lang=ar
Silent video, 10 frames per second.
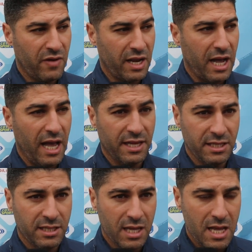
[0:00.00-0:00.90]
فريق
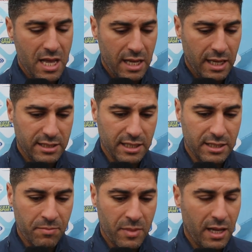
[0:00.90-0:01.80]
عنيد
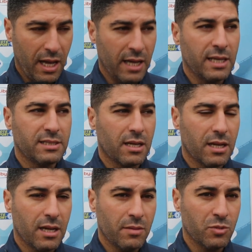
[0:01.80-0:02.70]
تضم آه،
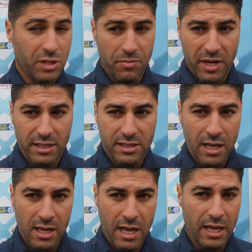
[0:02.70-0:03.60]
عناصر
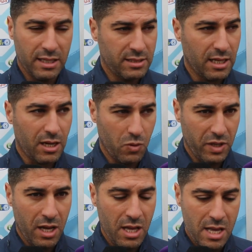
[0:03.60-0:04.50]
متمرسه عناصر
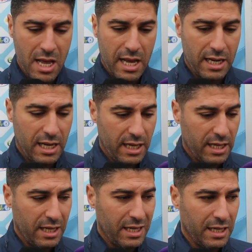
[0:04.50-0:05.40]
قويه
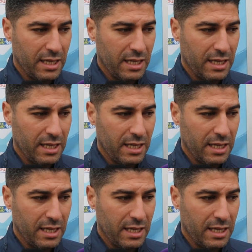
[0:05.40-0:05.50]
اللي